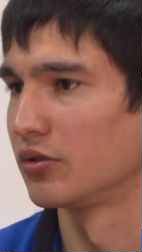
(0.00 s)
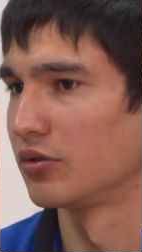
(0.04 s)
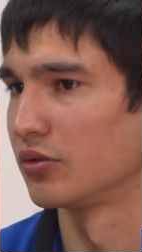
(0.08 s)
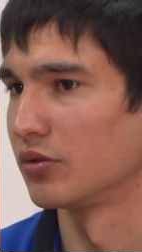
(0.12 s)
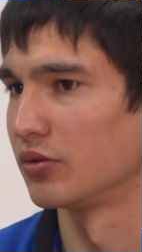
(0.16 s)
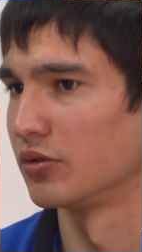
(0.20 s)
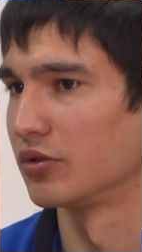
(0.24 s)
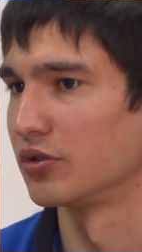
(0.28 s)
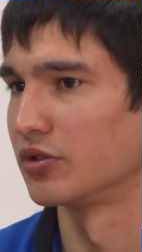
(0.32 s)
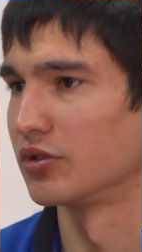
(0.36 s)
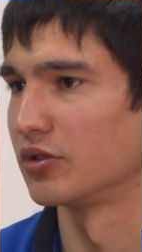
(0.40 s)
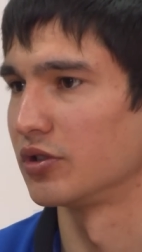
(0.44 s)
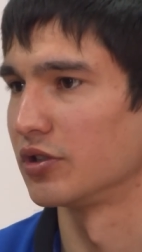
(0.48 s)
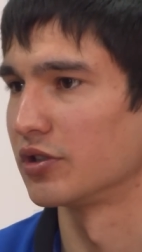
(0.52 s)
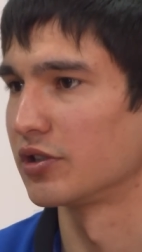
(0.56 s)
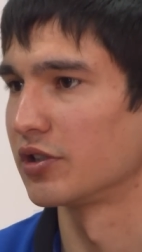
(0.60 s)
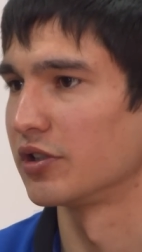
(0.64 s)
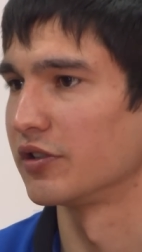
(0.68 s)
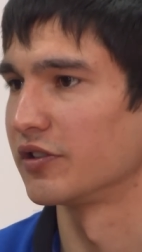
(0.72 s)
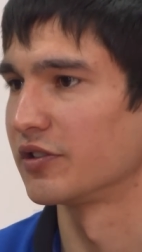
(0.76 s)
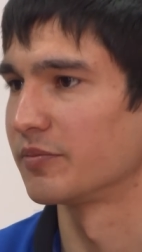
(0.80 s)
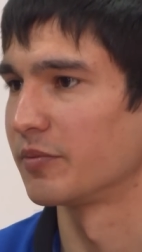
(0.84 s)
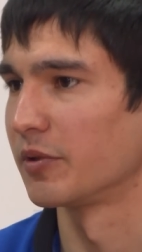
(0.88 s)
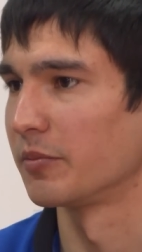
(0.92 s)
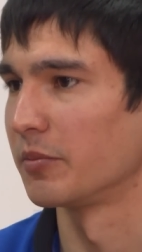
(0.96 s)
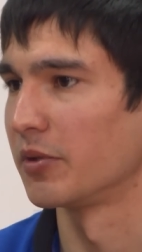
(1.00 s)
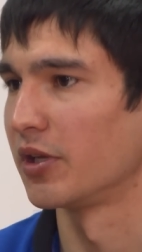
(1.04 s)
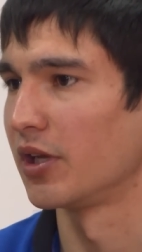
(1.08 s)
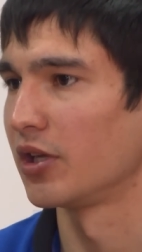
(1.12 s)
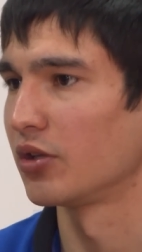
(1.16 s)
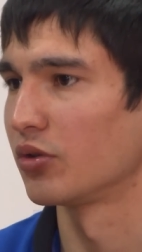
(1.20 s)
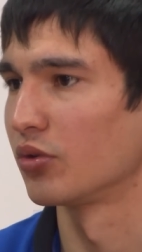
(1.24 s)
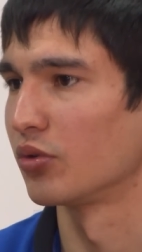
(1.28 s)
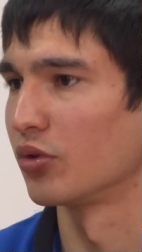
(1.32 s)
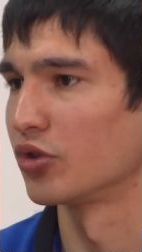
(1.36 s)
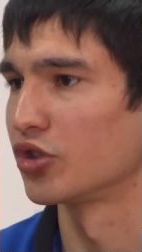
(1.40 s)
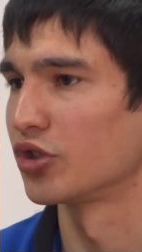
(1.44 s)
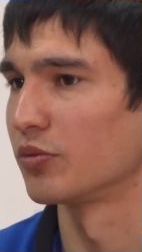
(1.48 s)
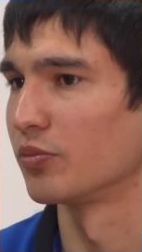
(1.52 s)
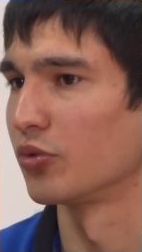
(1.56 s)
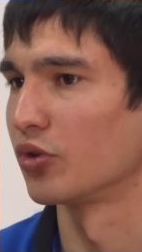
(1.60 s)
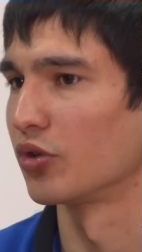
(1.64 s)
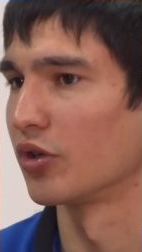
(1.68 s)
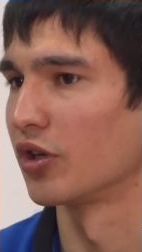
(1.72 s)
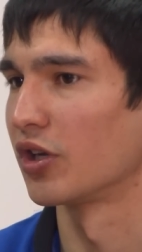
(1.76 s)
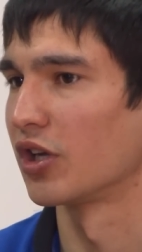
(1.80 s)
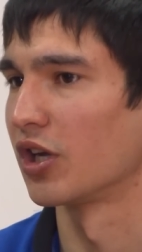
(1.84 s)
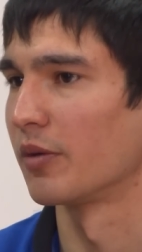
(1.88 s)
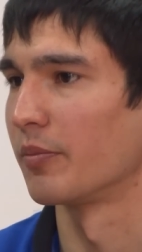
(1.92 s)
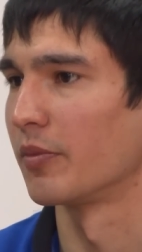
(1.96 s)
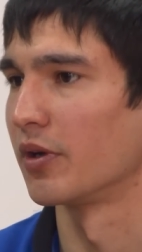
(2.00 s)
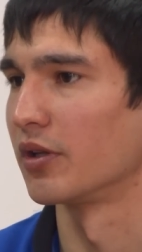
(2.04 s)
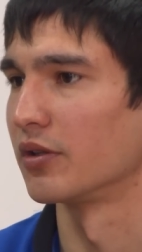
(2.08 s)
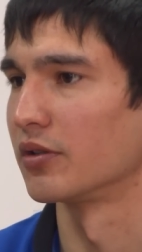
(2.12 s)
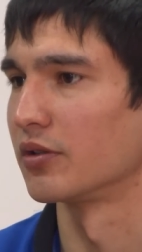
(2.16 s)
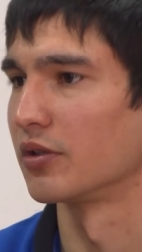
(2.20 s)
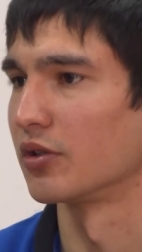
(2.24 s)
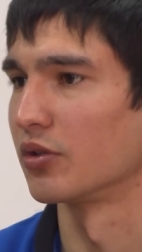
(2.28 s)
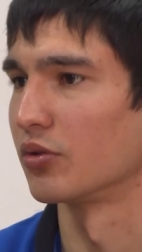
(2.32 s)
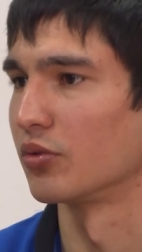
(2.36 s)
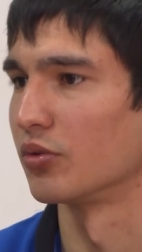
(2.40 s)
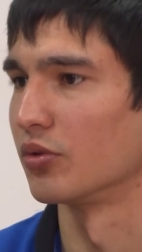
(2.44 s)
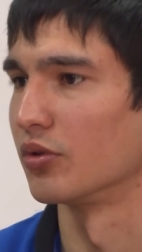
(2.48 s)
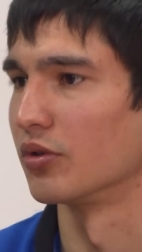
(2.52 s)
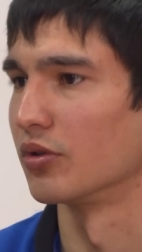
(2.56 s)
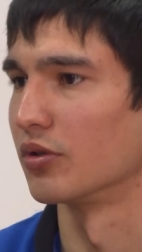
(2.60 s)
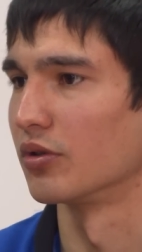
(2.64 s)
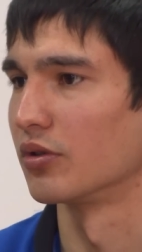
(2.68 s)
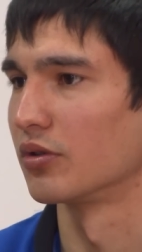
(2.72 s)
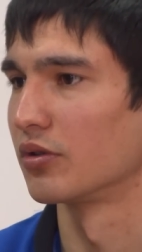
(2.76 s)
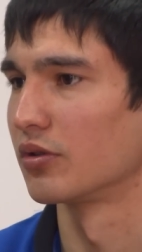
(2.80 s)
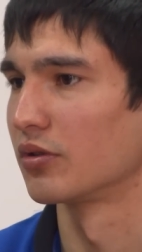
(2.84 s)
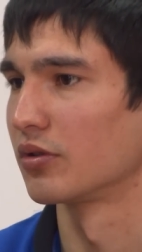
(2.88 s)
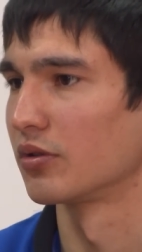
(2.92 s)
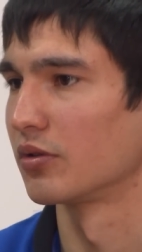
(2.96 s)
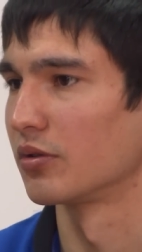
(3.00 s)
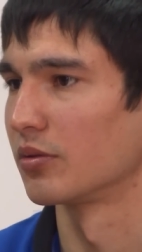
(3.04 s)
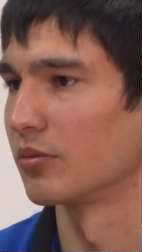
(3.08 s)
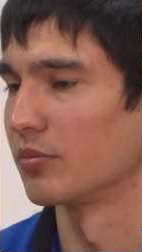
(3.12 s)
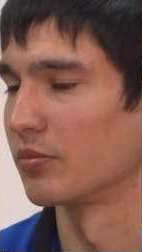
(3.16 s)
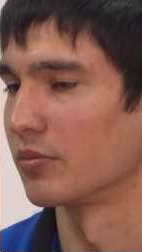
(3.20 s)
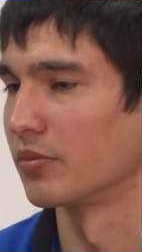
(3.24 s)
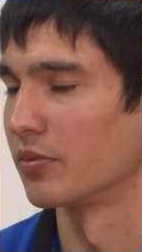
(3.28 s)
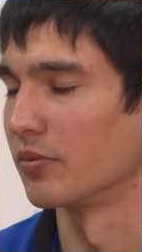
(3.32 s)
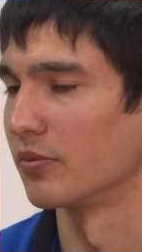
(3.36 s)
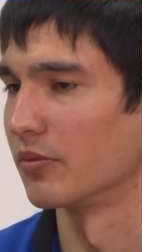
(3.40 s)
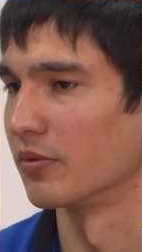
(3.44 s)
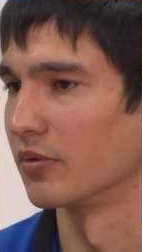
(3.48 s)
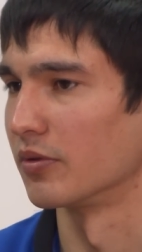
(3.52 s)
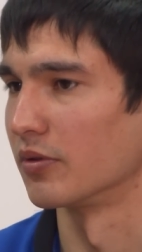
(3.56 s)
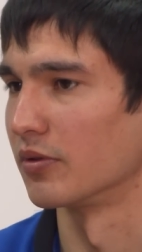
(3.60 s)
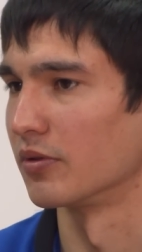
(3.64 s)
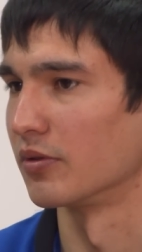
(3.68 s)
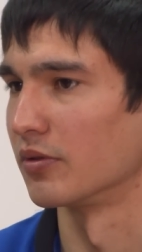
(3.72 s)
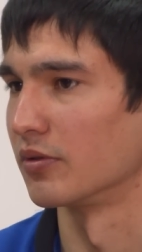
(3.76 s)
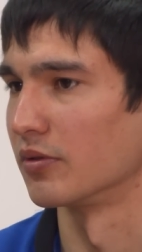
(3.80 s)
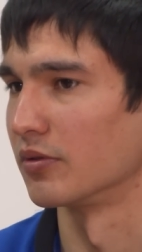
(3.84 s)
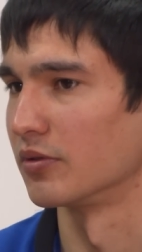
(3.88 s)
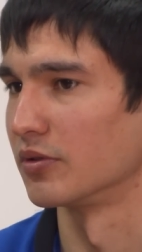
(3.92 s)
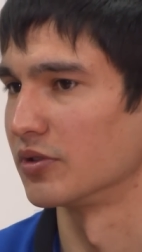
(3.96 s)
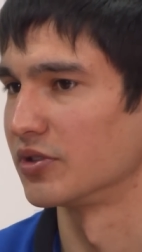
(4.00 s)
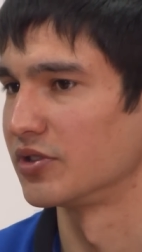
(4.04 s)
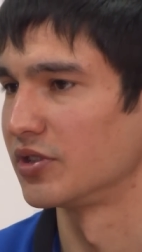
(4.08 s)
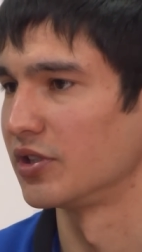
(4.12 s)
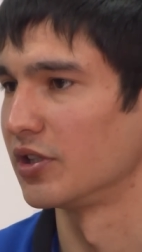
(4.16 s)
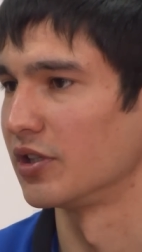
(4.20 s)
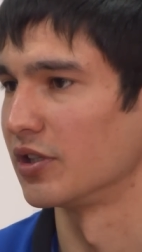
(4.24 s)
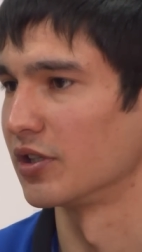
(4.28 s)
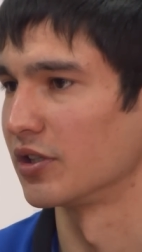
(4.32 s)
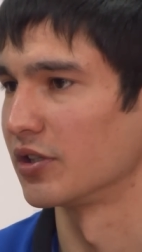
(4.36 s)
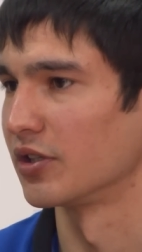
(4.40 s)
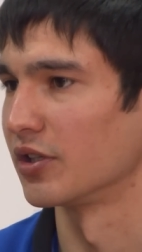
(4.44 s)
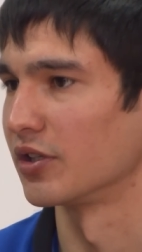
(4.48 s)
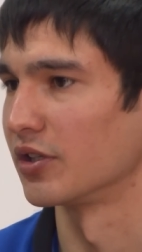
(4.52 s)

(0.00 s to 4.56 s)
То есть, если вспоминать, то очень много команд оттуда, а, сильных